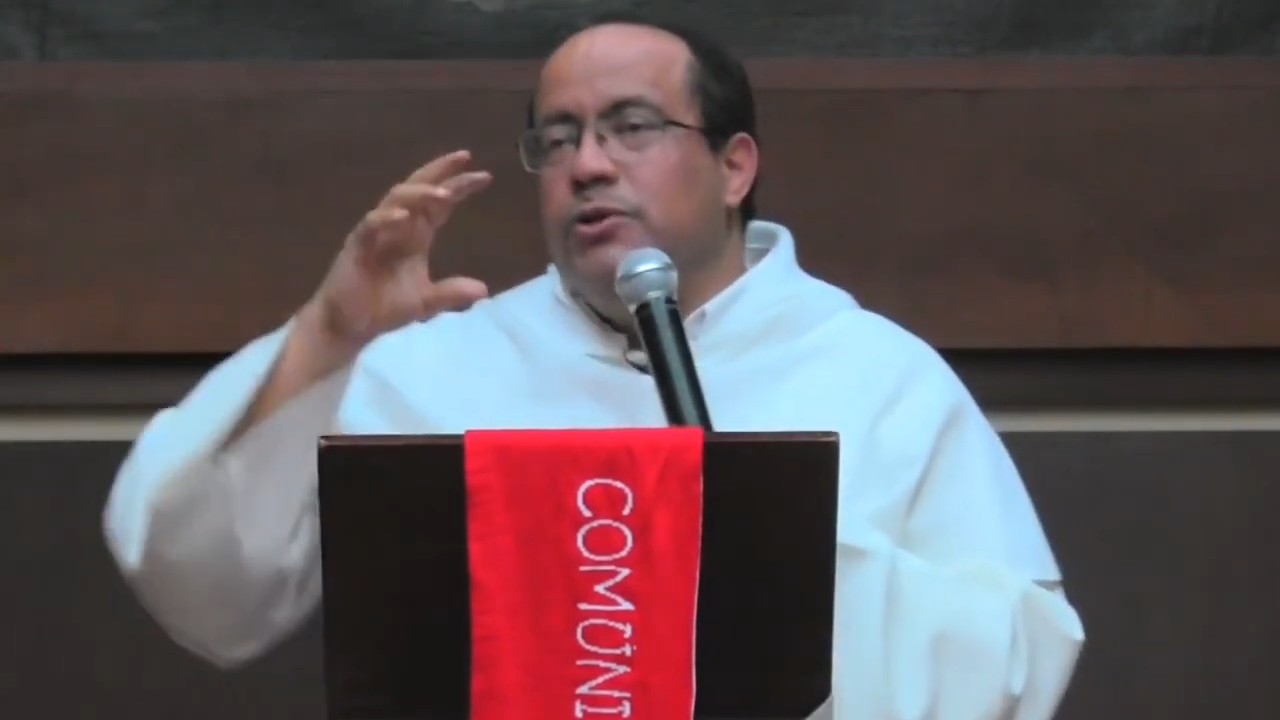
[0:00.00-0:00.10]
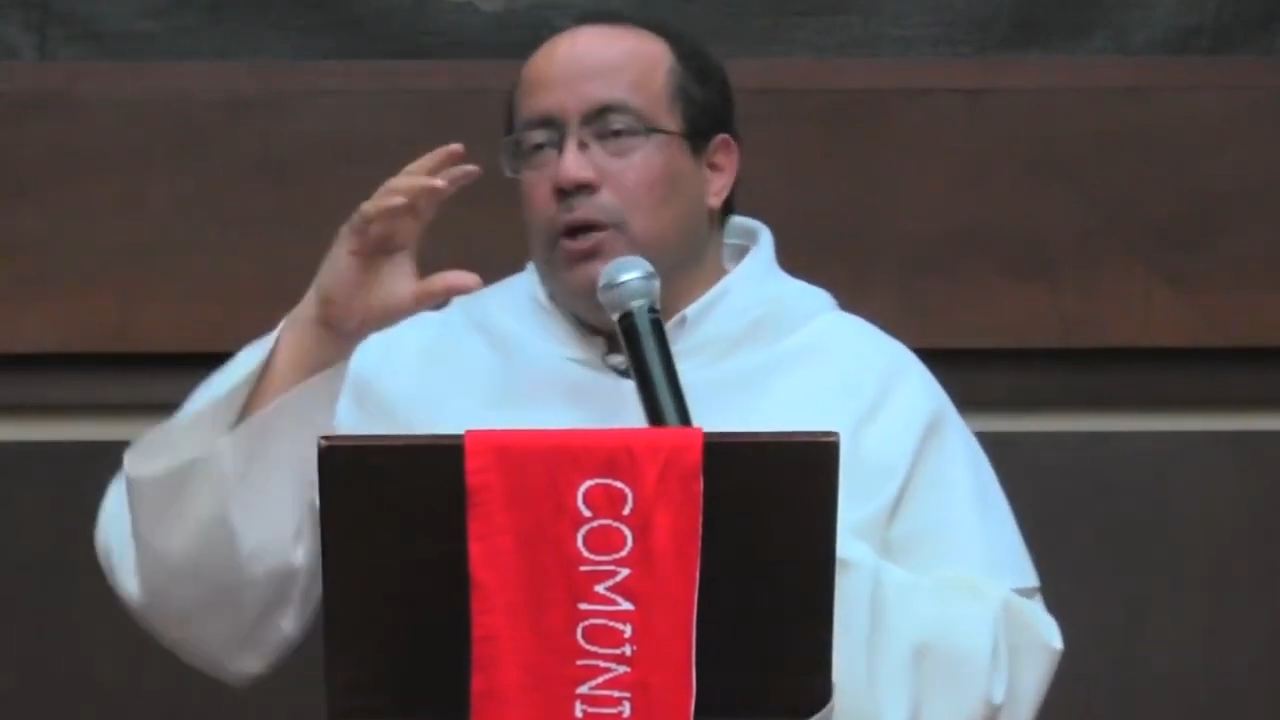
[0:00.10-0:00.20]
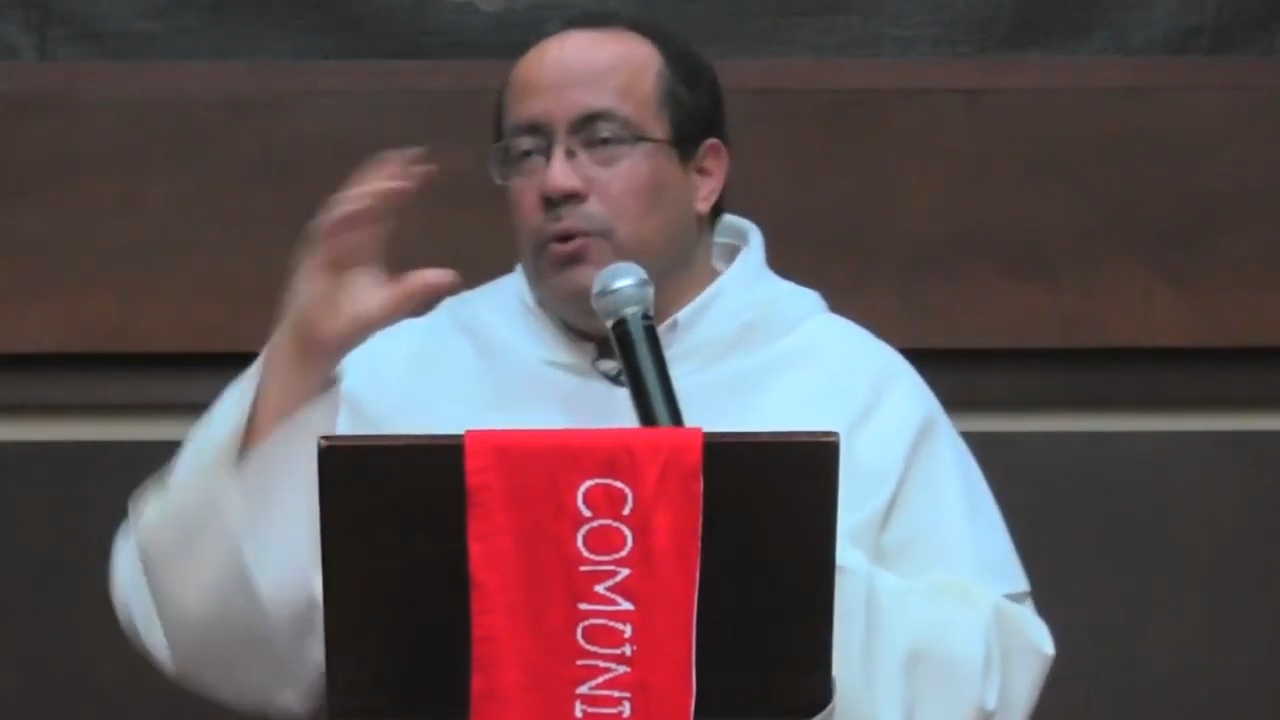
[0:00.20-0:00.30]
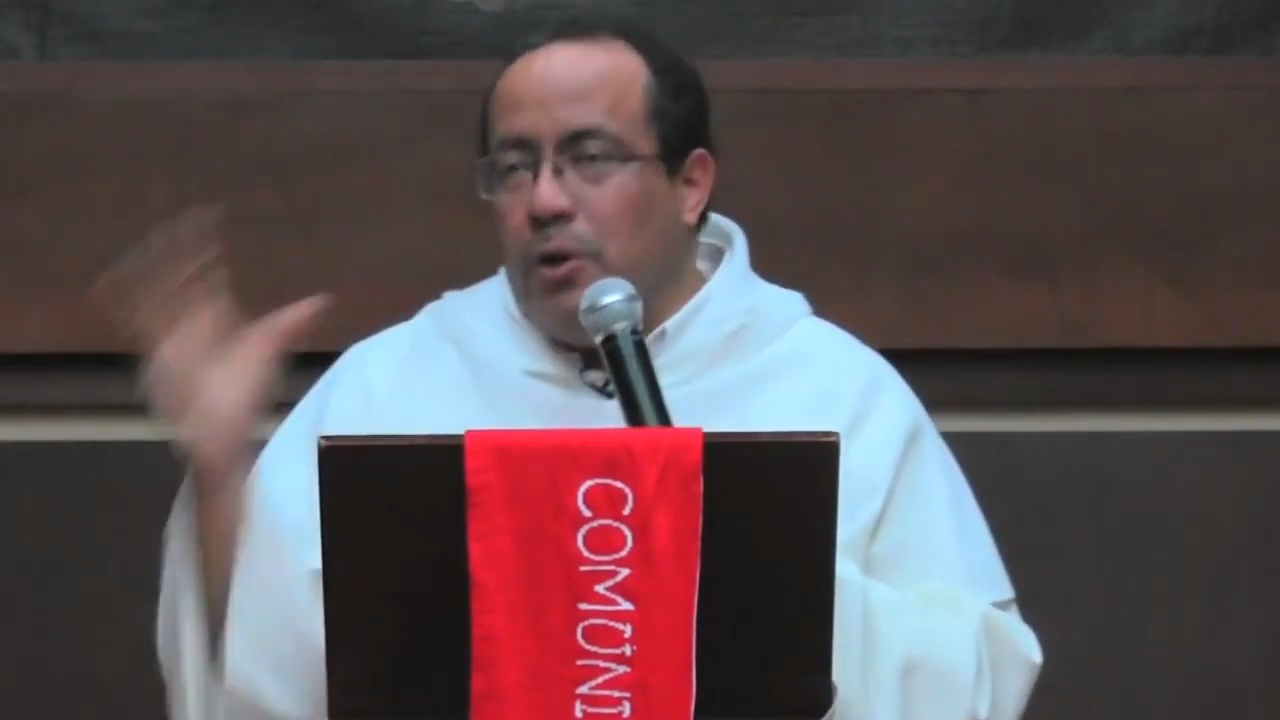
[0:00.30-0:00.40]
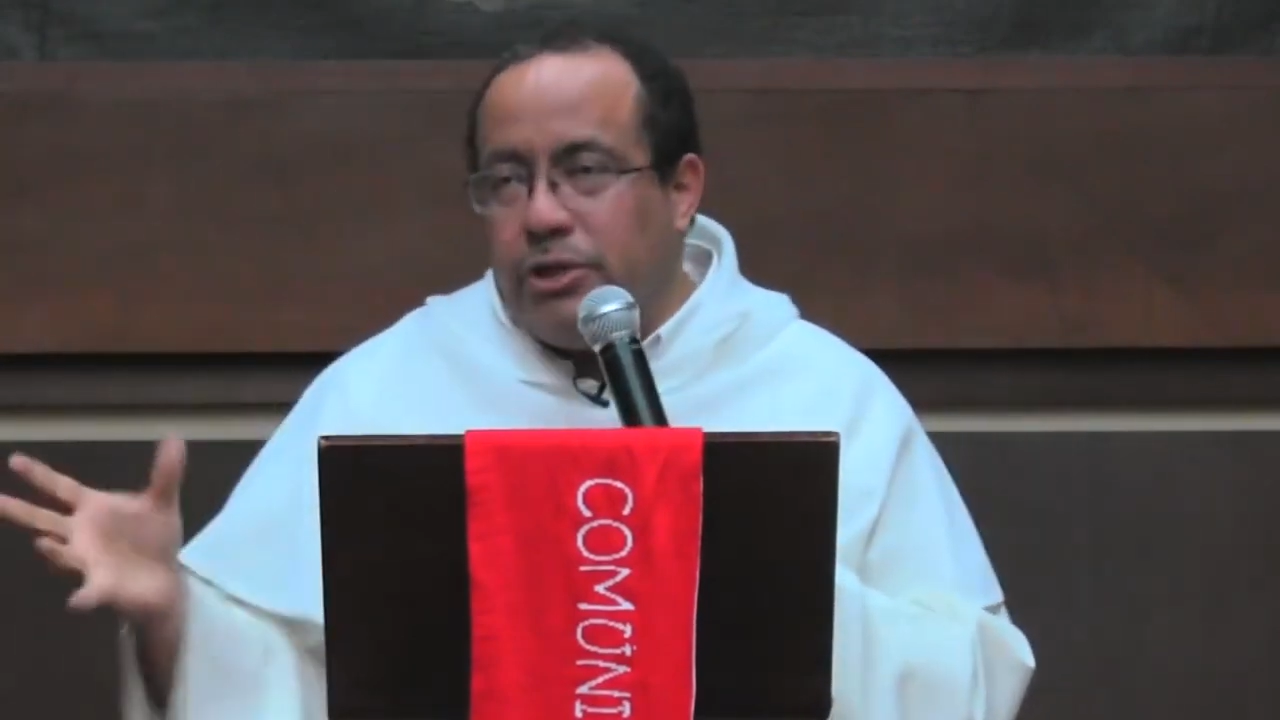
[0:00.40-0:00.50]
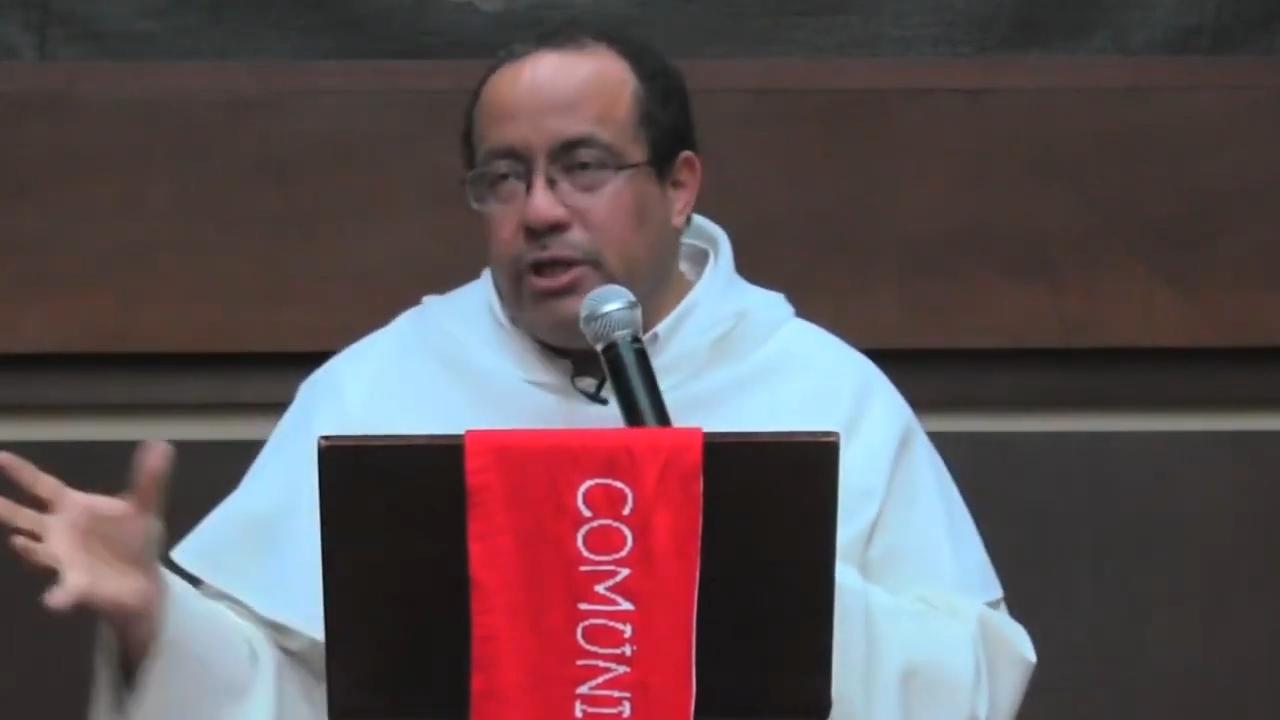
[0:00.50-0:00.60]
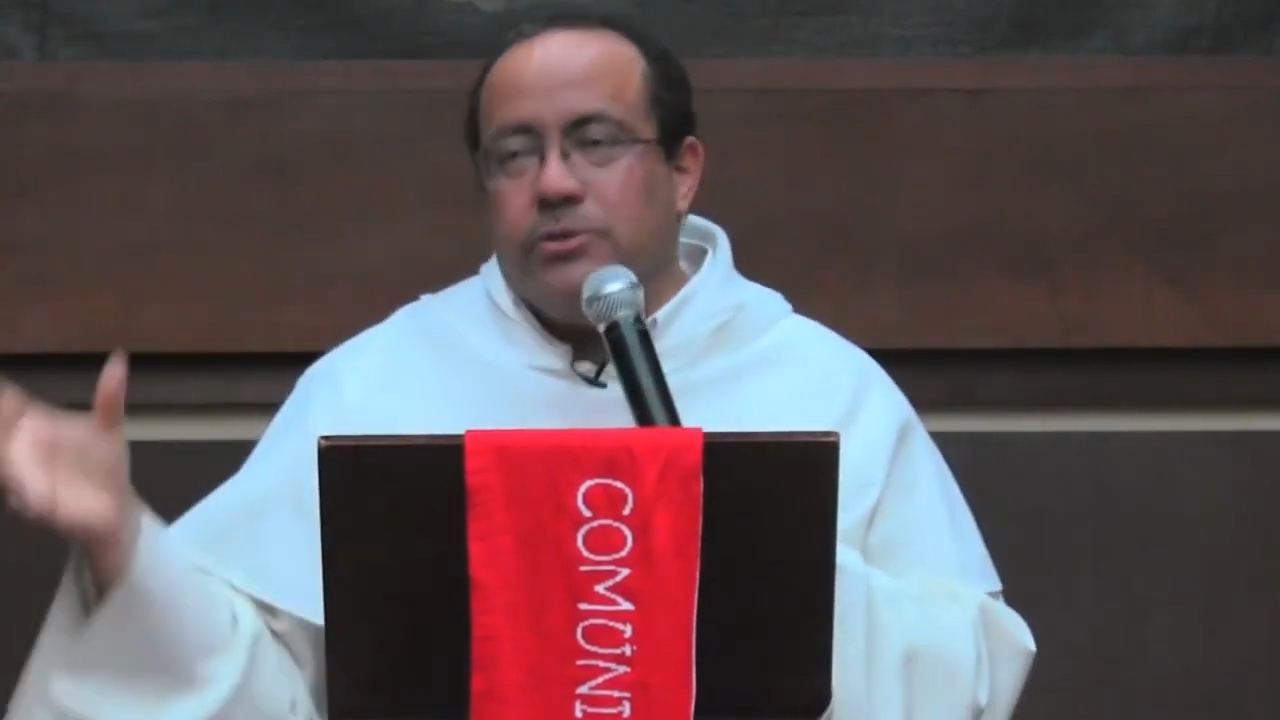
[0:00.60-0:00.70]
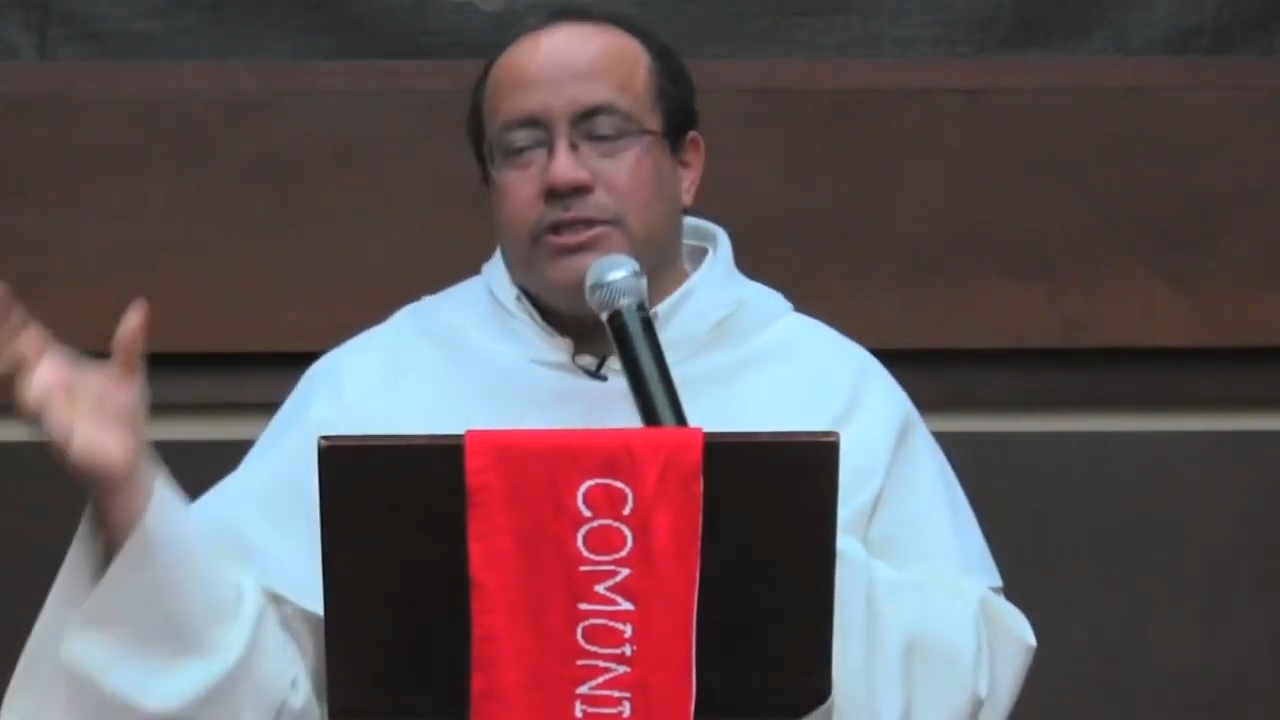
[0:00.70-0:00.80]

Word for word: neurótico,